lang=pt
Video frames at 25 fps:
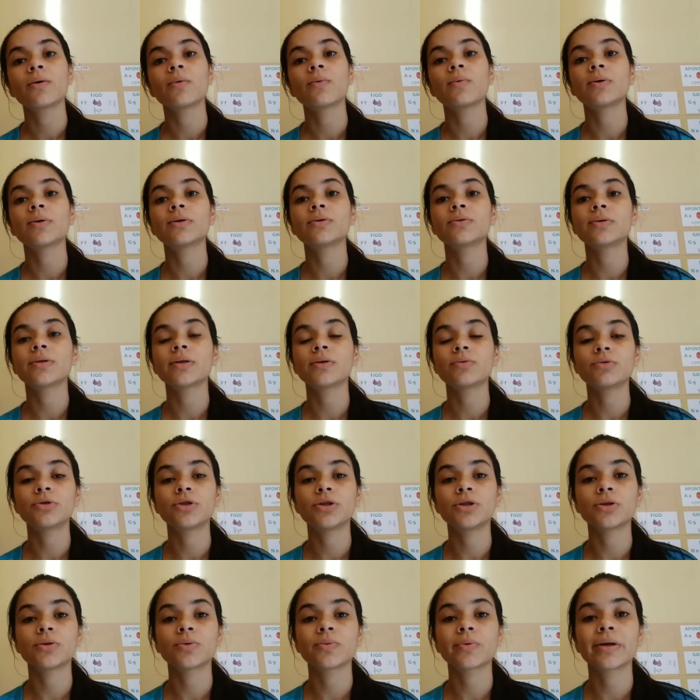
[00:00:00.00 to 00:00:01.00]
quando não
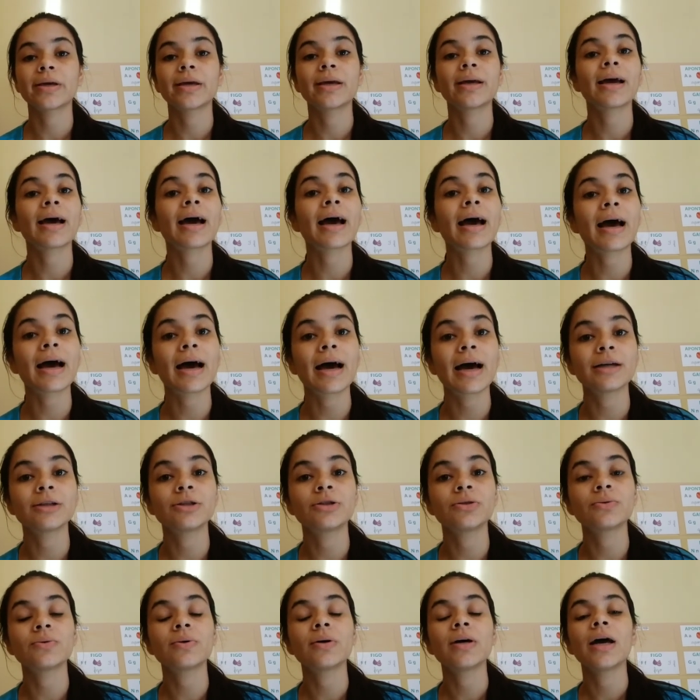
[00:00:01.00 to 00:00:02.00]
tinha o que
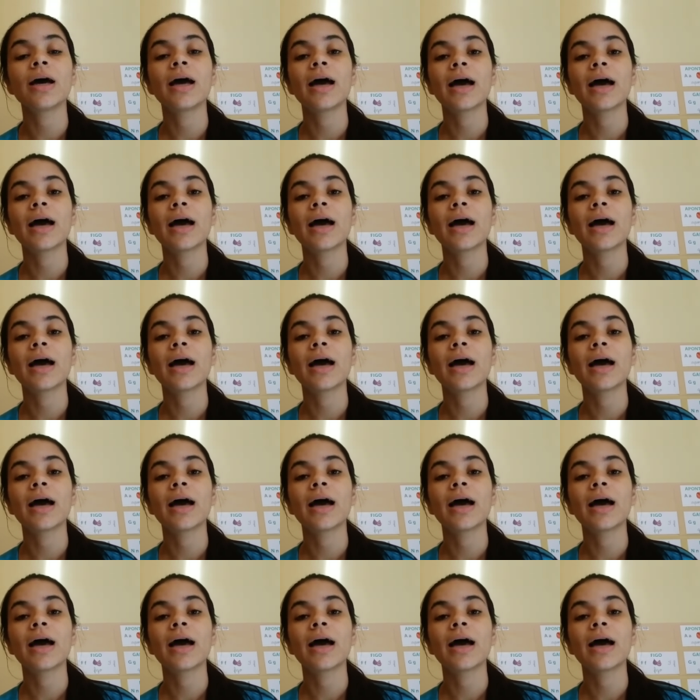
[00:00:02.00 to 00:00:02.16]
rádio,